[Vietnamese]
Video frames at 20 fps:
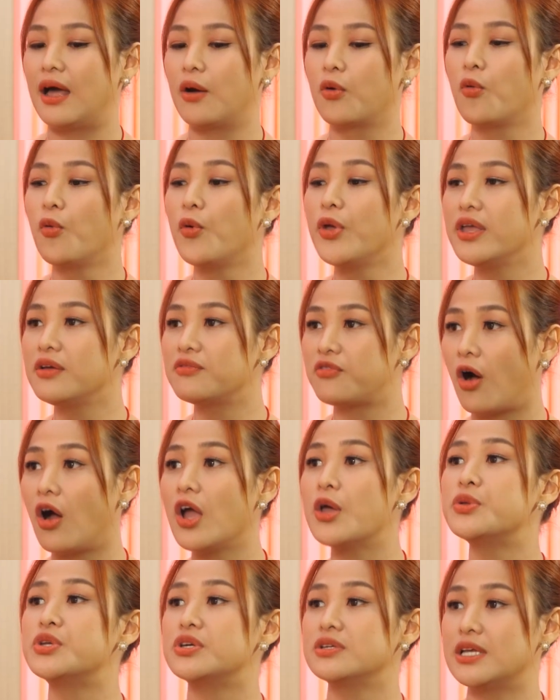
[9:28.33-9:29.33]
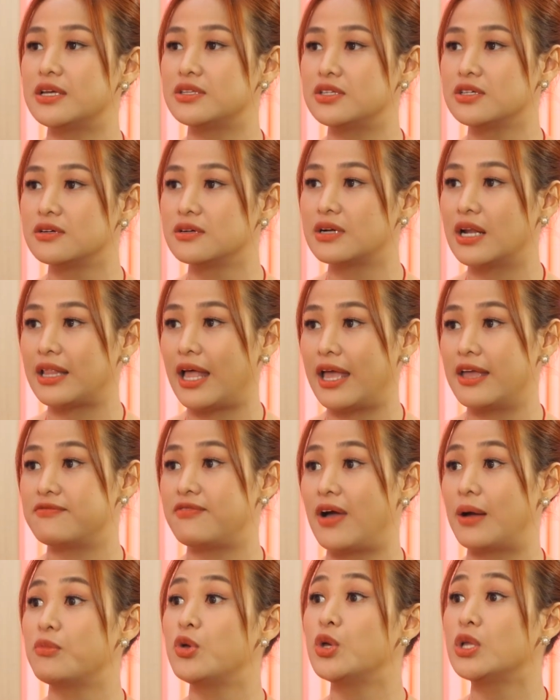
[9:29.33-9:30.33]
là nguyên phó hiệu trưởng nhà trường, là thầy
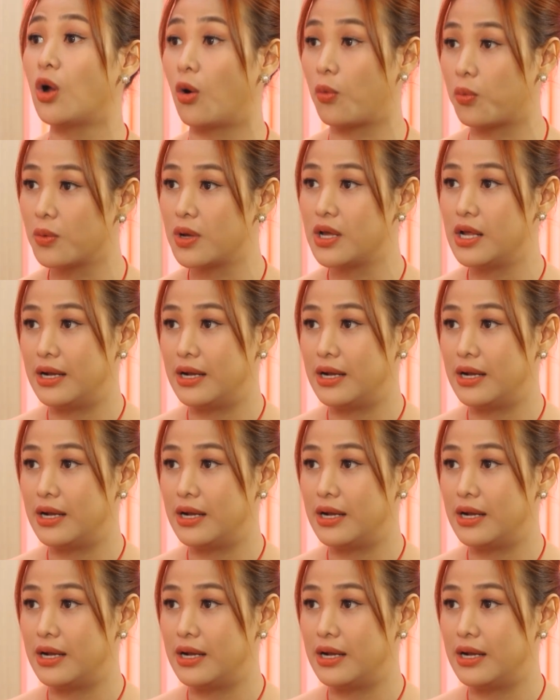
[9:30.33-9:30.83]
Phạm Huy Thục.